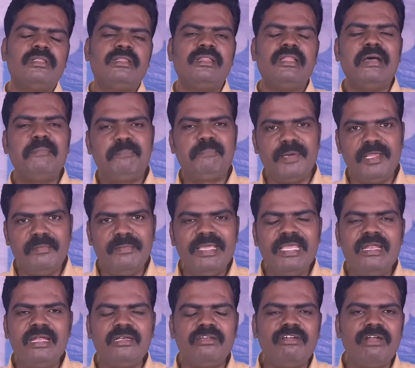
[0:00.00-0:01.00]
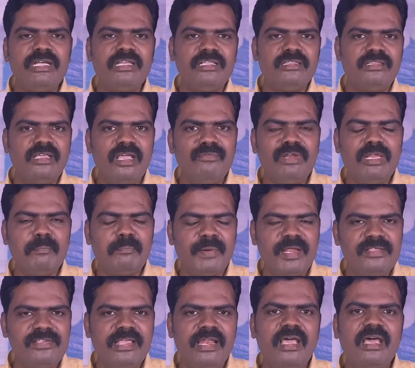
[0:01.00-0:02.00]
నా ప్రియమైనటువంటి దేవుని
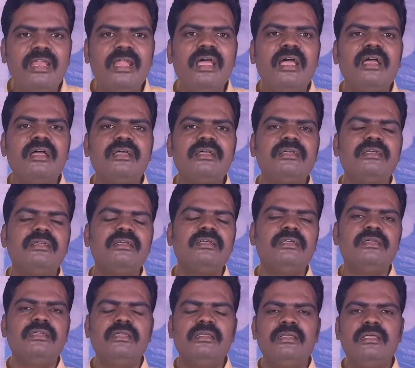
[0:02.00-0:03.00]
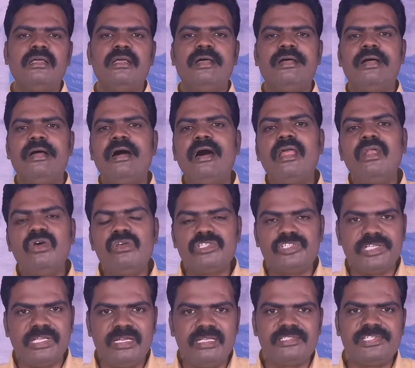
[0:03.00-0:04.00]
ప్రజలారా
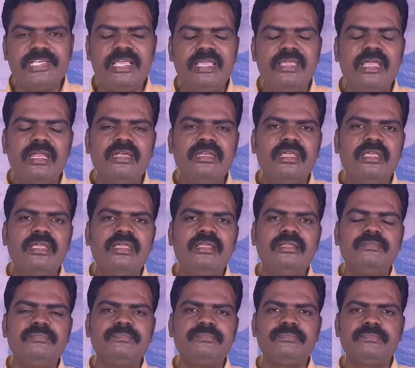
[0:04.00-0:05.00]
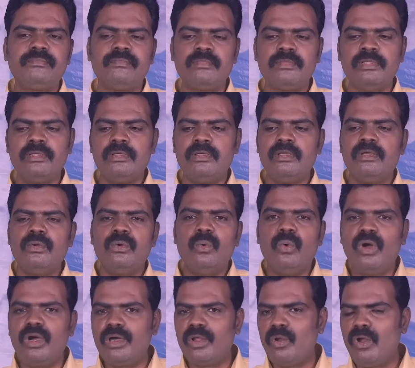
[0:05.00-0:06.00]
ఆలోచన చేయండి
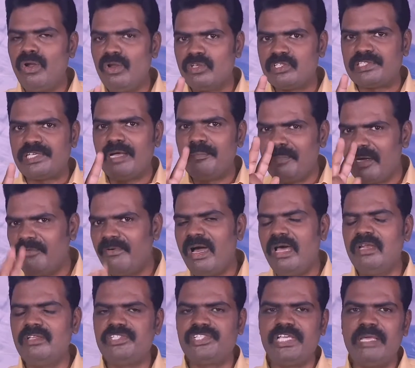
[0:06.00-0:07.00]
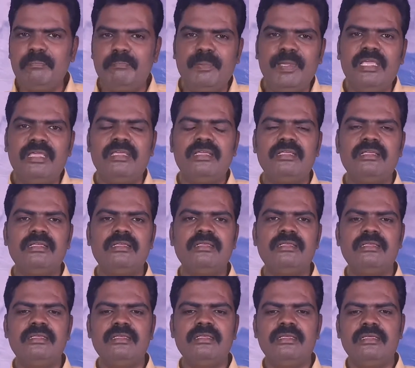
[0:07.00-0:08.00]
ఒక రెండు సంభవాలు చెప్పి
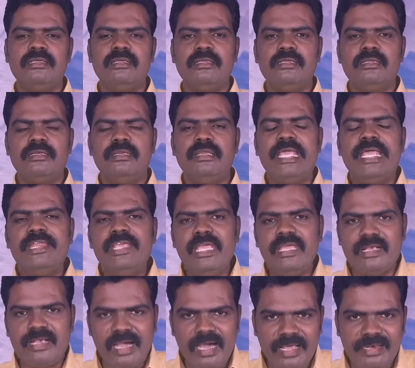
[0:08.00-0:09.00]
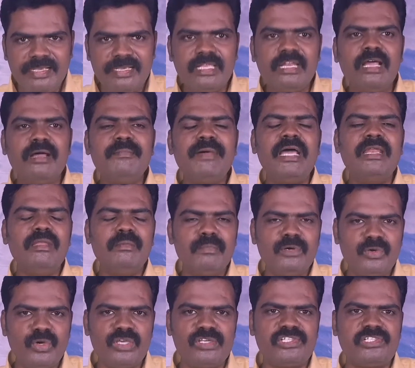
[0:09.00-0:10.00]
నేను ఈ కార్యక్రమాన్ని
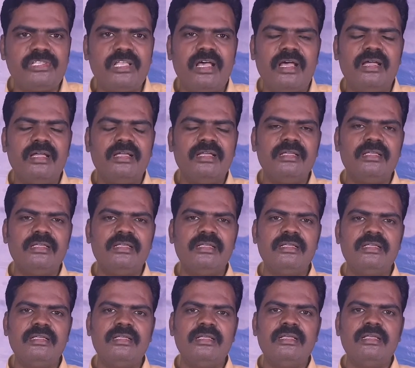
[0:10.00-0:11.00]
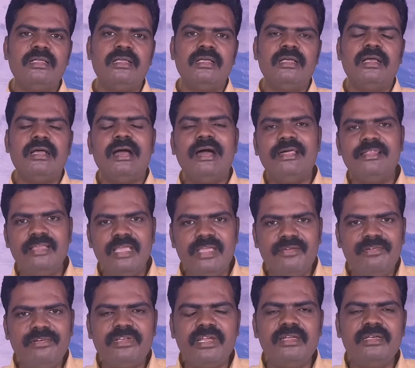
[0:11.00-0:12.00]
ముగిస్తా
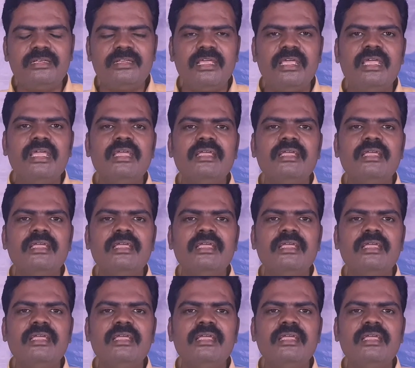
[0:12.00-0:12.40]
అదేమిటంటే